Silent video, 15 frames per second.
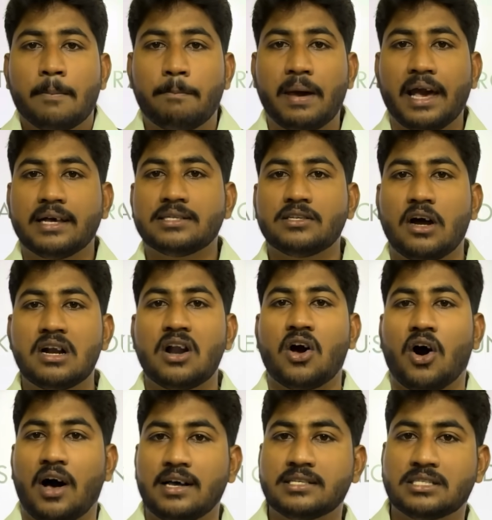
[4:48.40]
பேஸ்ட் ஆன்
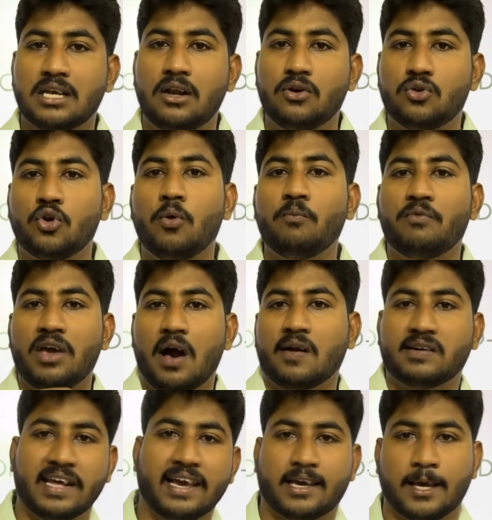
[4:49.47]
ஹாஸ்டல் ரூம் வி
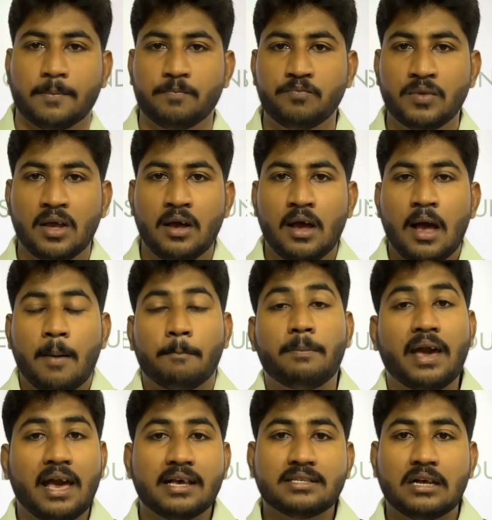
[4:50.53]
ஆர் டேக்கிங்
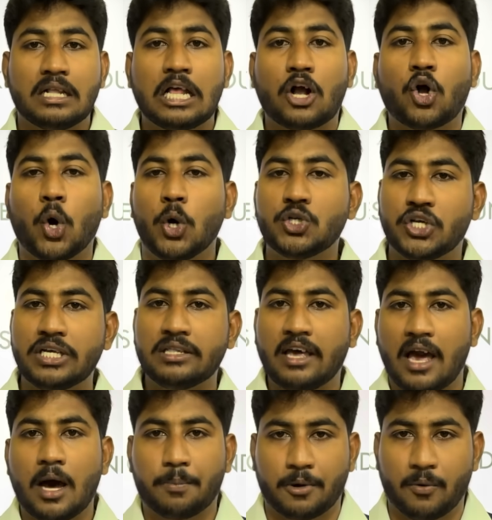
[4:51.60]
பேஸ்ட் ஆன் த கோச்சிங்
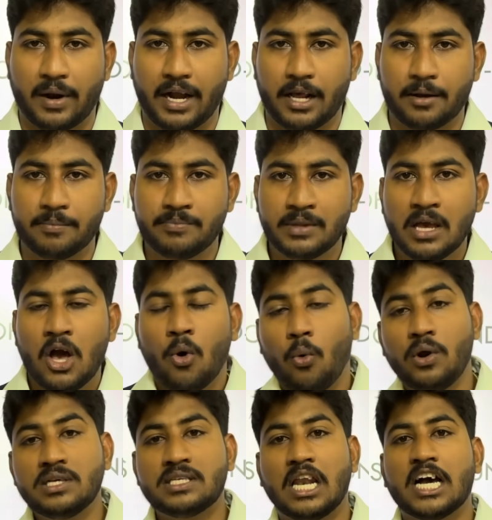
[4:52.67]
தே ஆர் ப்ரொவைடிங்
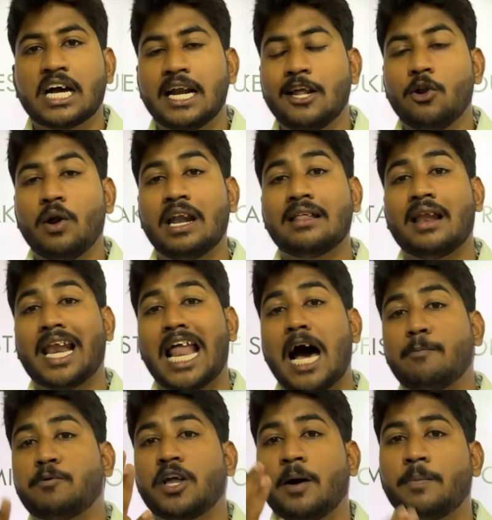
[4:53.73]
ஒரு சில கல்லூரிகள் இதில்
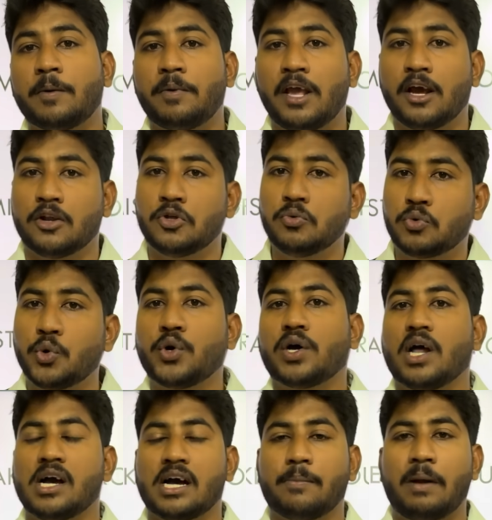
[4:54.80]
லேப்டாப் அப்படிங்கிறதையும்
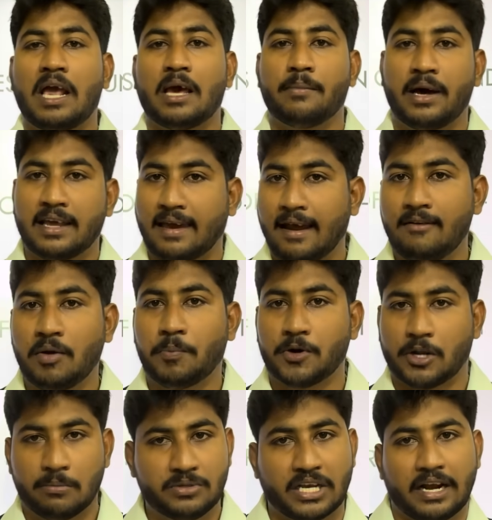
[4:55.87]
கொடுக்குறாங்க அப்படிங்கிற மாதிரி
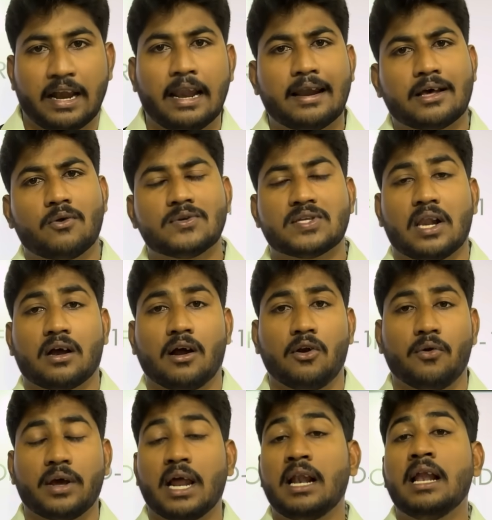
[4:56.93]
கேள்விப்பட்டோம் சென்னையில் இருக்கிற ஒரு சில
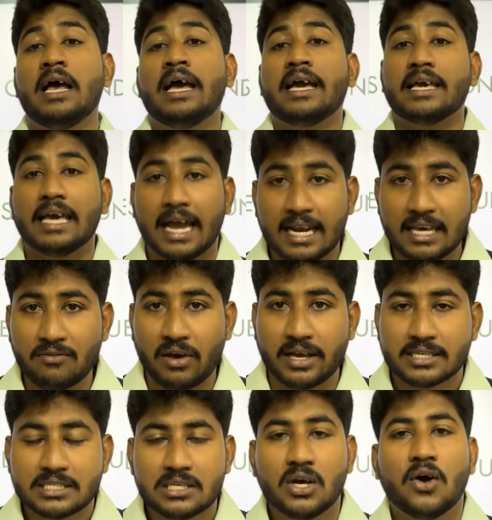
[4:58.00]
கல்லூரிகள்
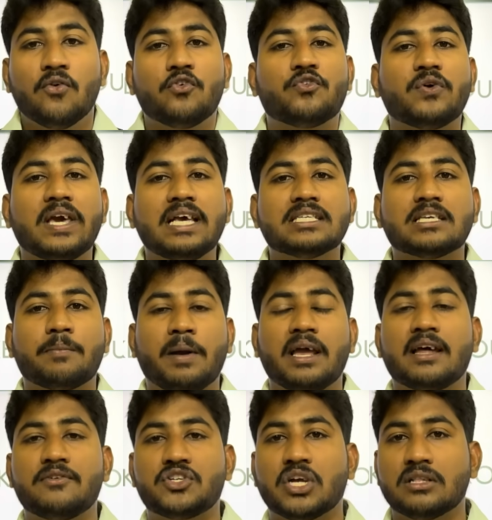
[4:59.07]
எனிவேஸ் ஃபீஸ்
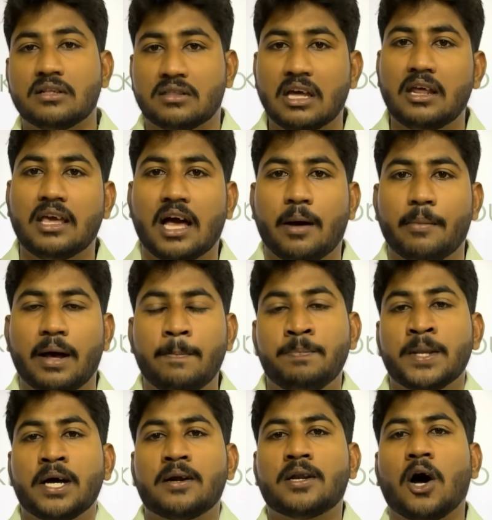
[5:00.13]
அப்படிங்கிற விஷயத்த தெரியாமல்
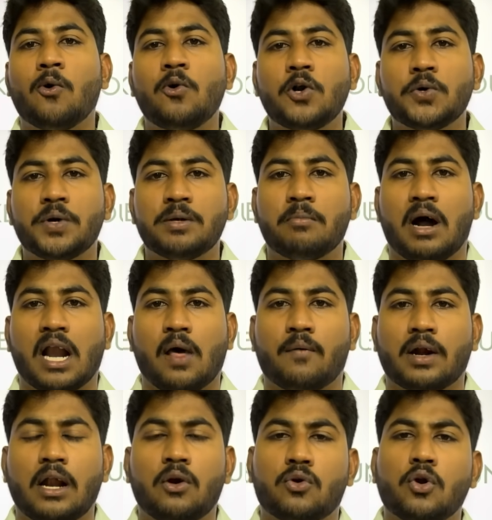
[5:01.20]
ரவுண்டு ஒன்
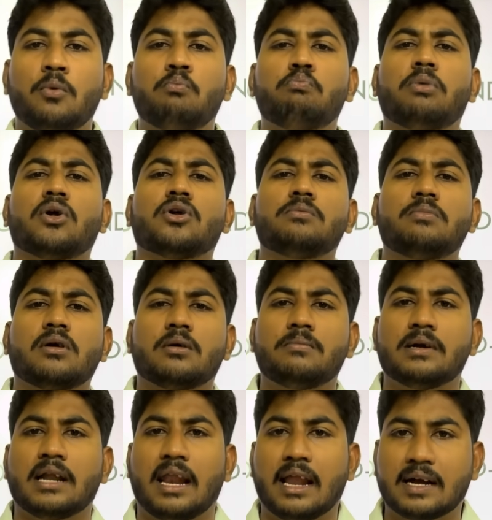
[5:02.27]
மாணவர்கள் ரொம்ப ரொம்ப
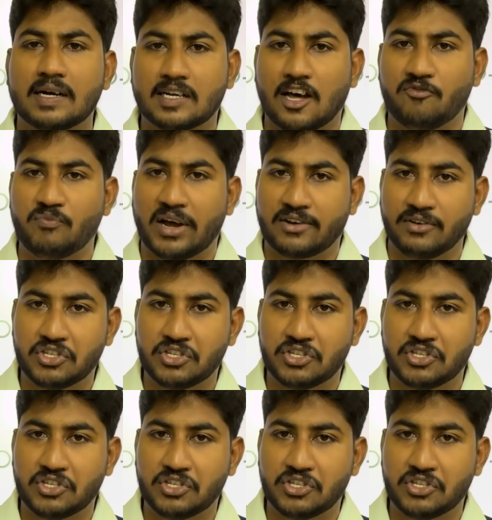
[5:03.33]
ரொம்ப நல்ல கட் ஆஃப் மார்க்